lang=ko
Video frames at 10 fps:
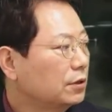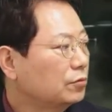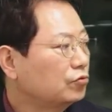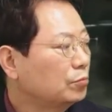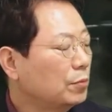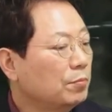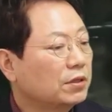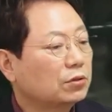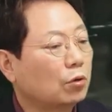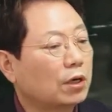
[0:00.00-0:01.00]
자몇
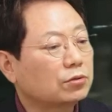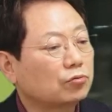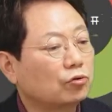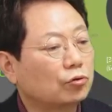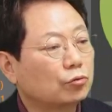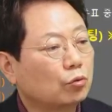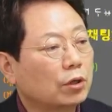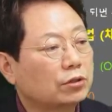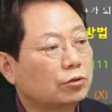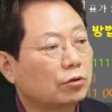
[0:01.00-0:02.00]
메타 더 갔어도
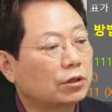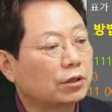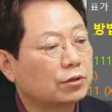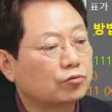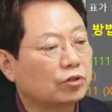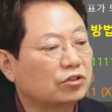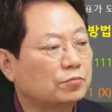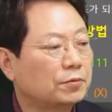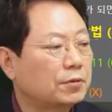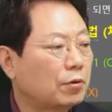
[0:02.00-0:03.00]
똑같은 결과다. 그래서 중앙선
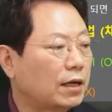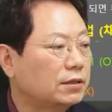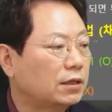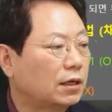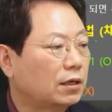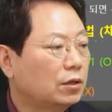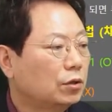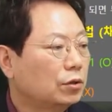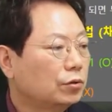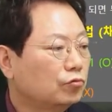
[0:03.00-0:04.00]
침범사고 아니다.
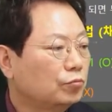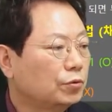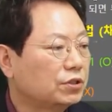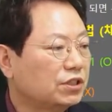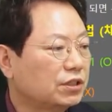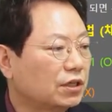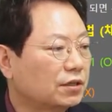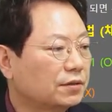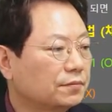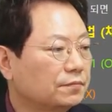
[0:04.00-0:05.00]
투표
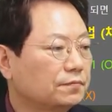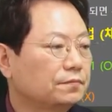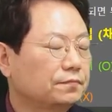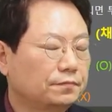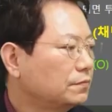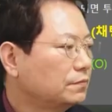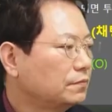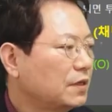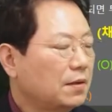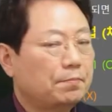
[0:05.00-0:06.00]
시작.
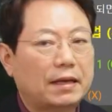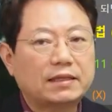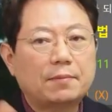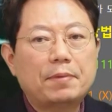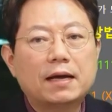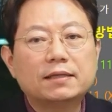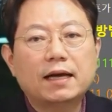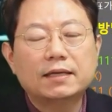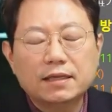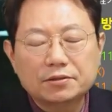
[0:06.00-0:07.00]
100대
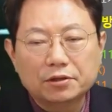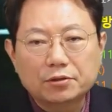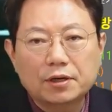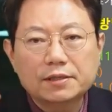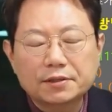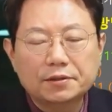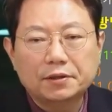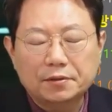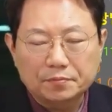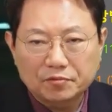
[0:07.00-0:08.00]
빵이다 아니다 그걸
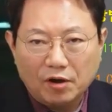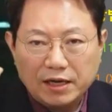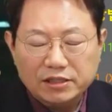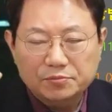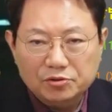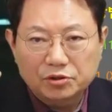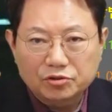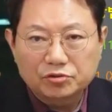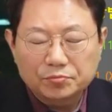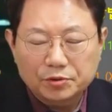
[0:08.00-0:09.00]
떠나서요. 과실 비율
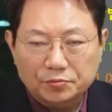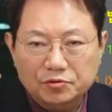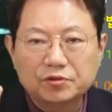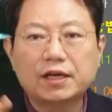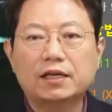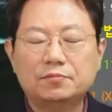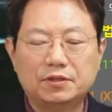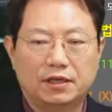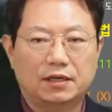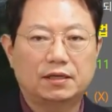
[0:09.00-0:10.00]
여쭙는, 여쭙는 게
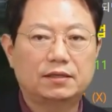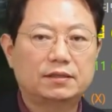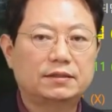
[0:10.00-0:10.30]
아닙니다.